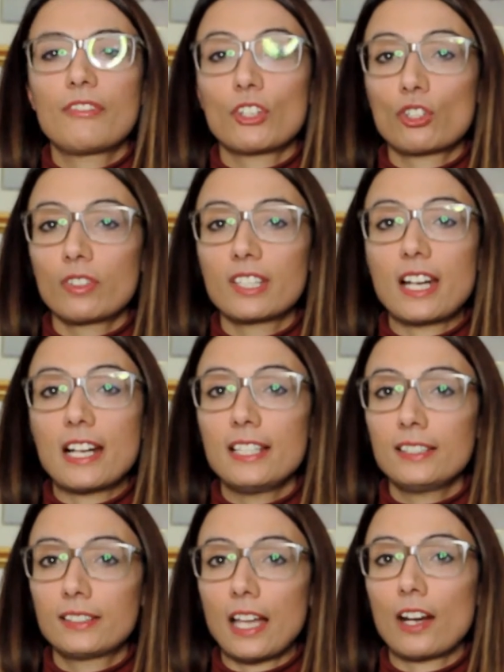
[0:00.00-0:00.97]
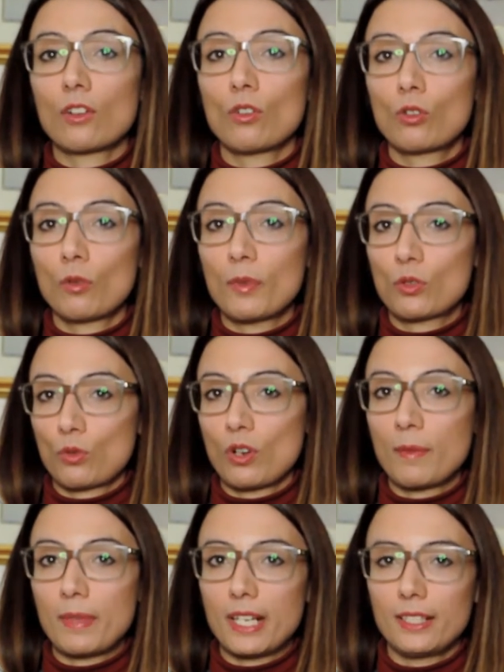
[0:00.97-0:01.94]
Vi faccio vedere all'interno come
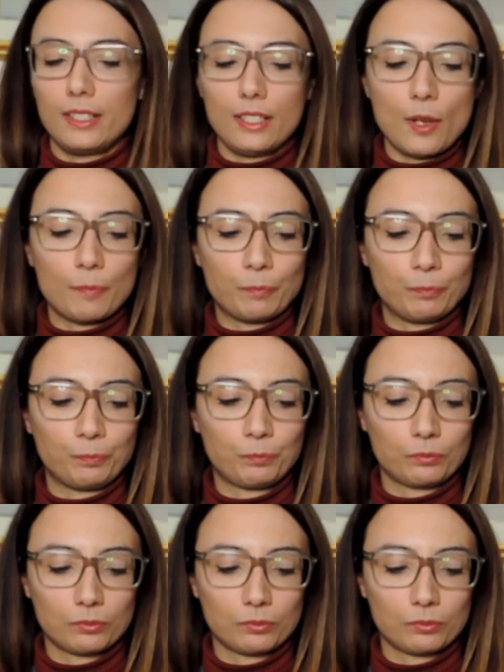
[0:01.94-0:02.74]
sono le merendine.